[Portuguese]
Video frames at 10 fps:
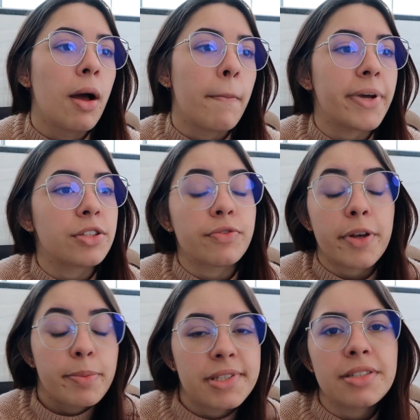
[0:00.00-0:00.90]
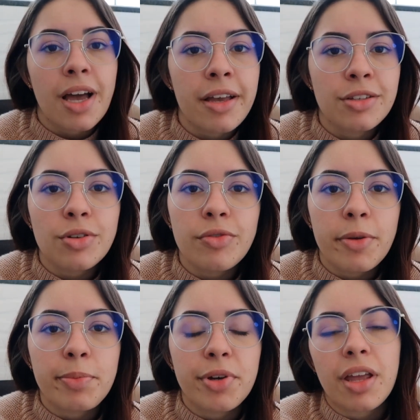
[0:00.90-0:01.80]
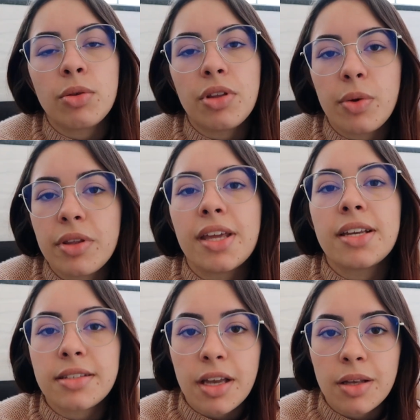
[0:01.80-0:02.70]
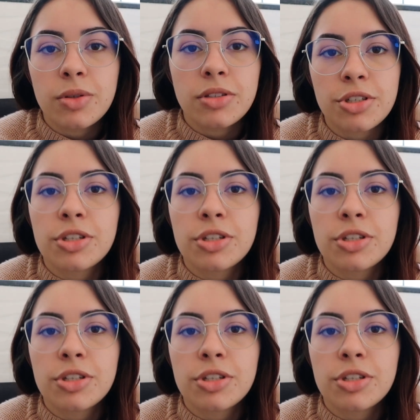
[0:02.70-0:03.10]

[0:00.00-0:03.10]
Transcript: mas tu vai precisar resolver porque é do teu interesse que aquilo seja